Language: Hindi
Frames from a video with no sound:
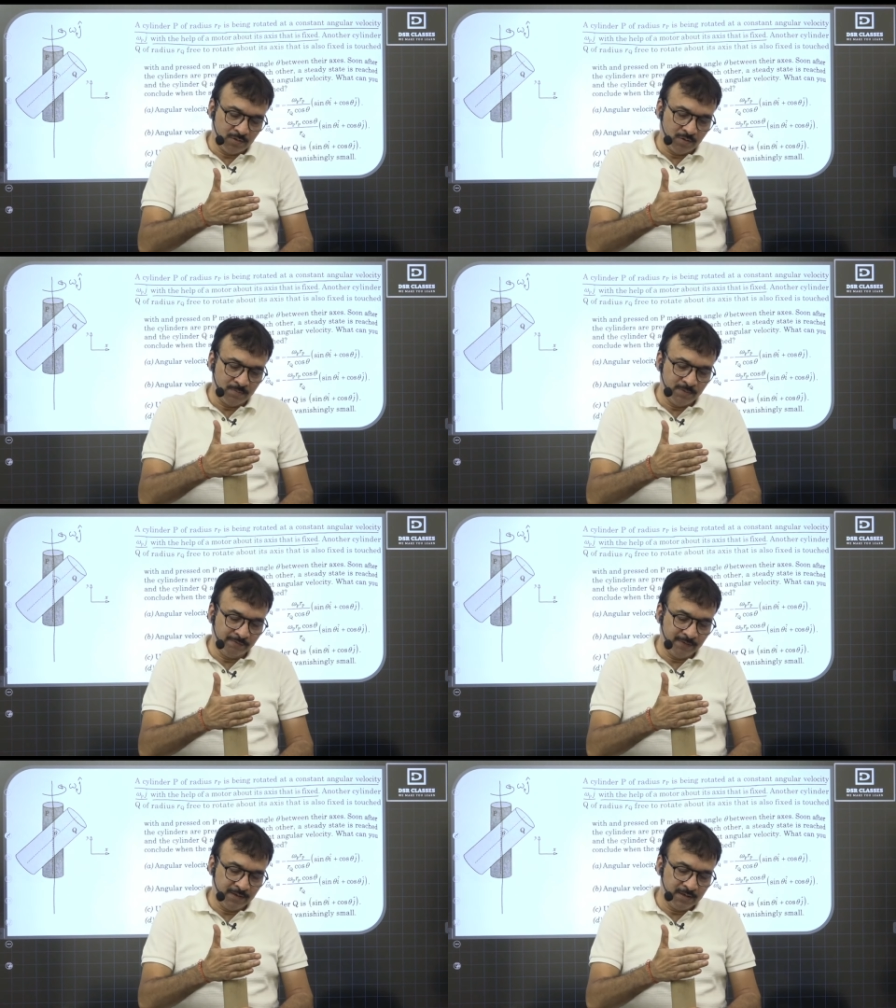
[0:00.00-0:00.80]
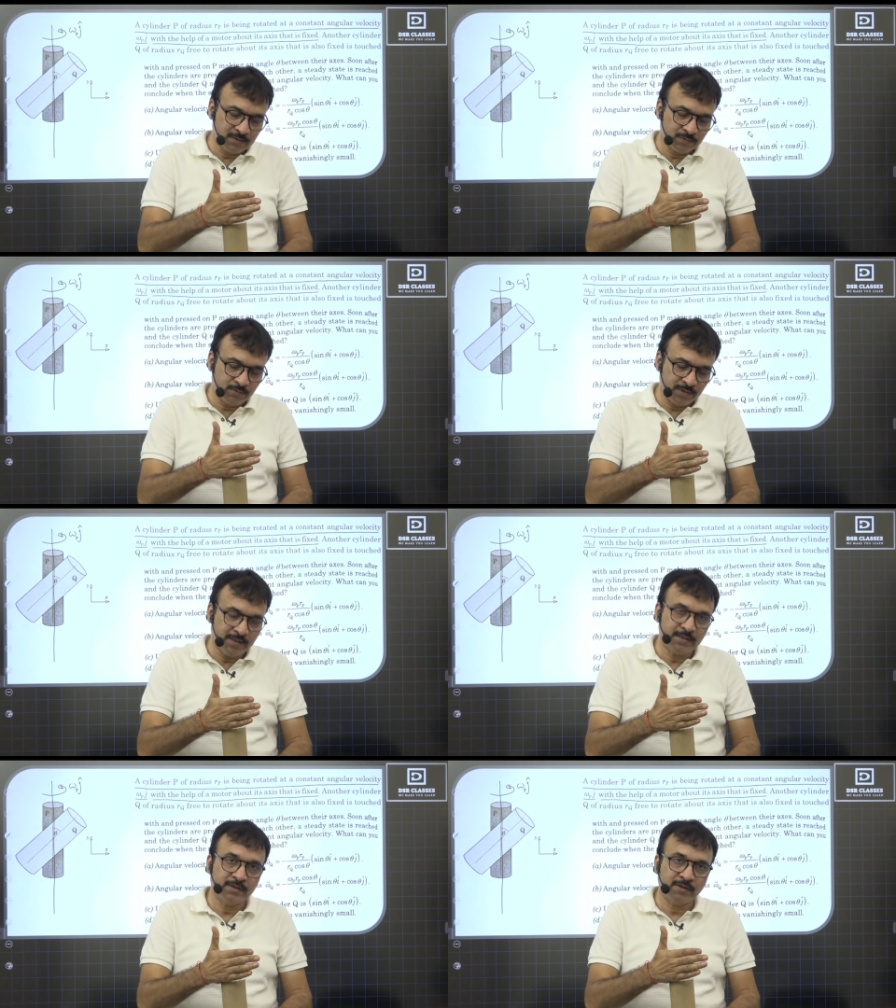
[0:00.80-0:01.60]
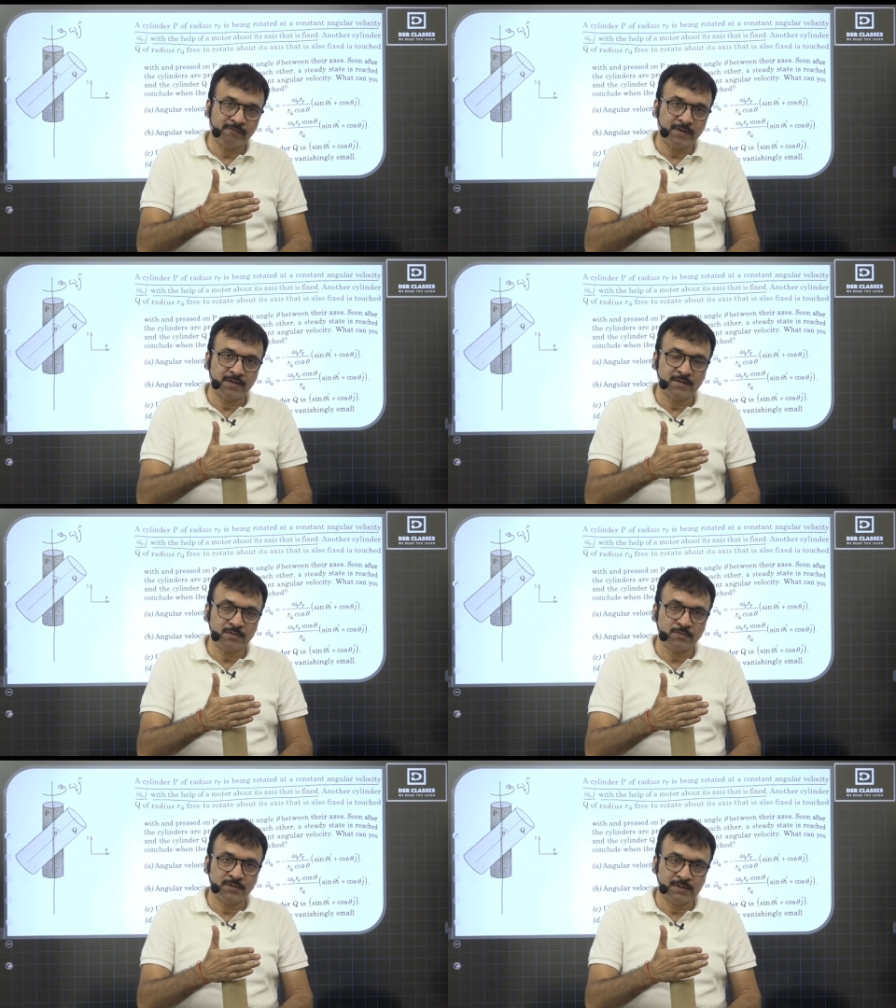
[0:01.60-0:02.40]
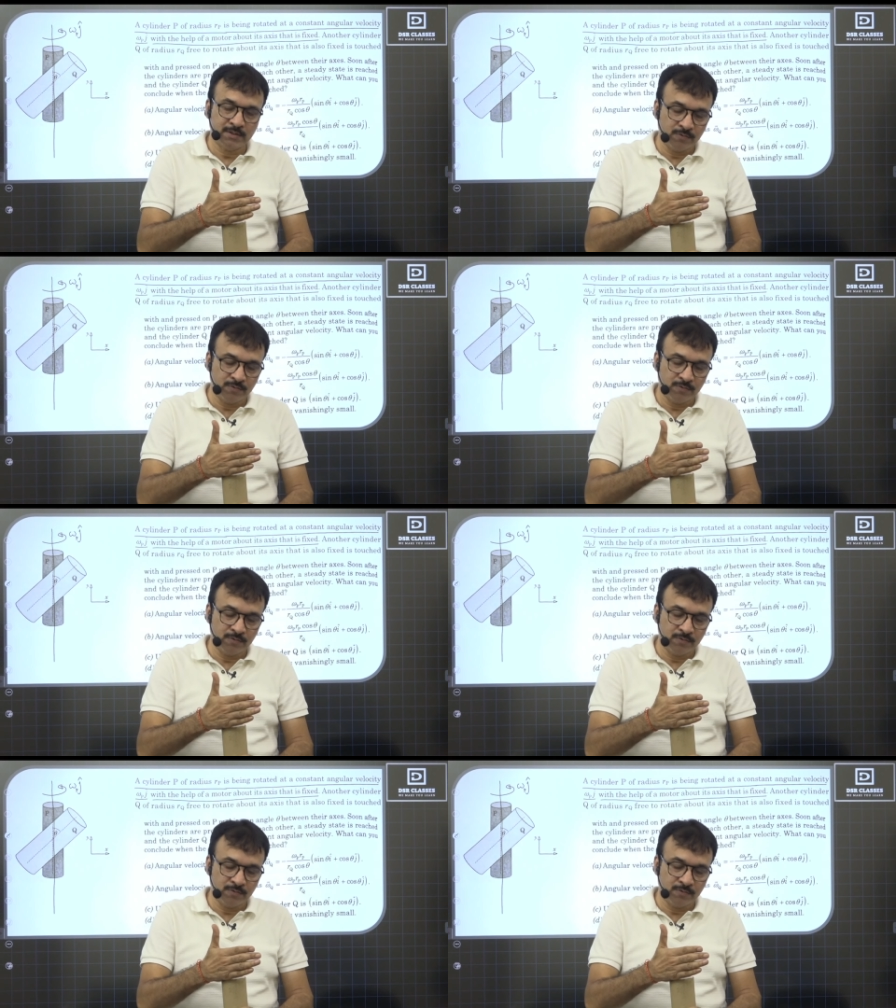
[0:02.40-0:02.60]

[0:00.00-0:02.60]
और मैं फिंगर्स को राइट हैंड की फिंगर्स को इसके